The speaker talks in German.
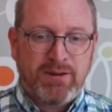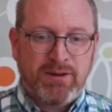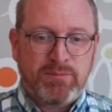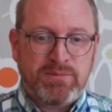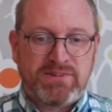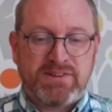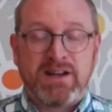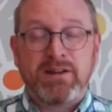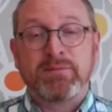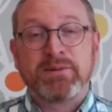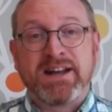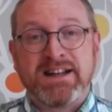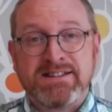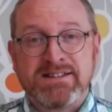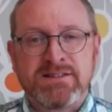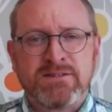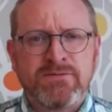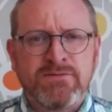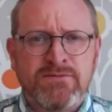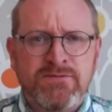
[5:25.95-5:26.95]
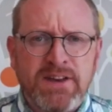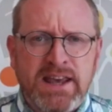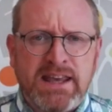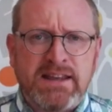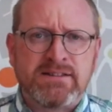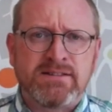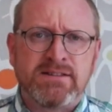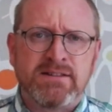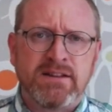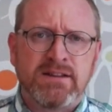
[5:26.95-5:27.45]
Mit seinem ganzen
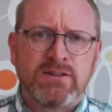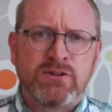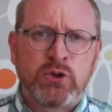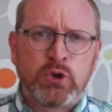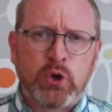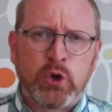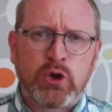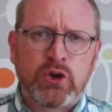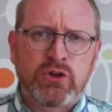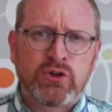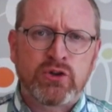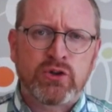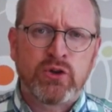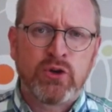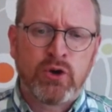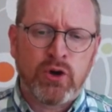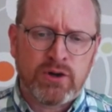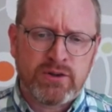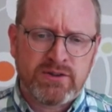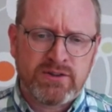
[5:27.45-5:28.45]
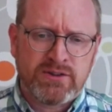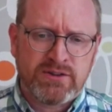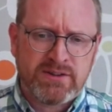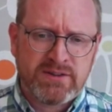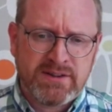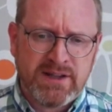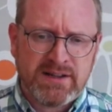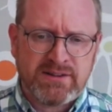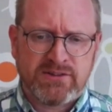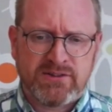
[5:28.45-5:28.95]
Wesen drückt Gott
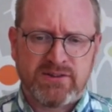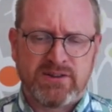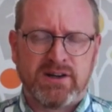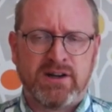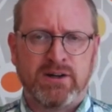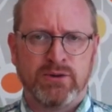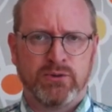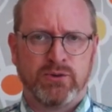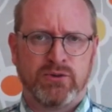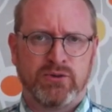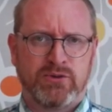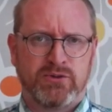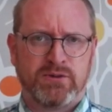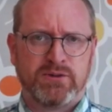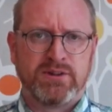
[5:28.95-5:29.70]
das aus.